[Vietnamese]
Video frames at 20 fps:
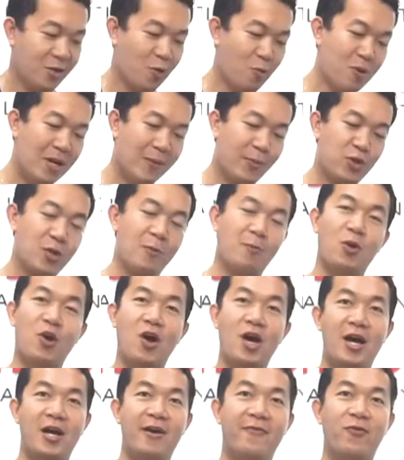Đúng là một dòng
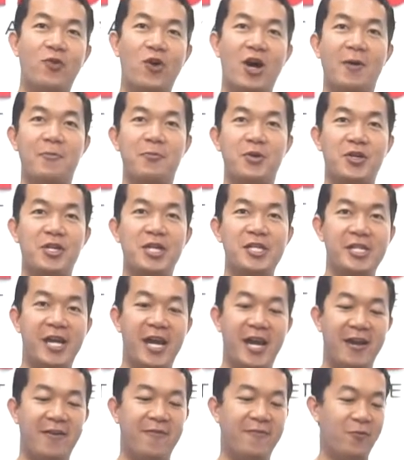loa phù hợp cho giới
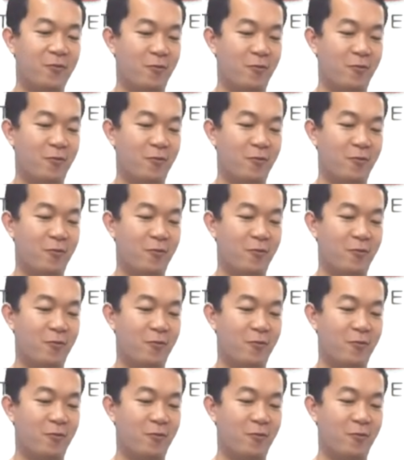trẻ,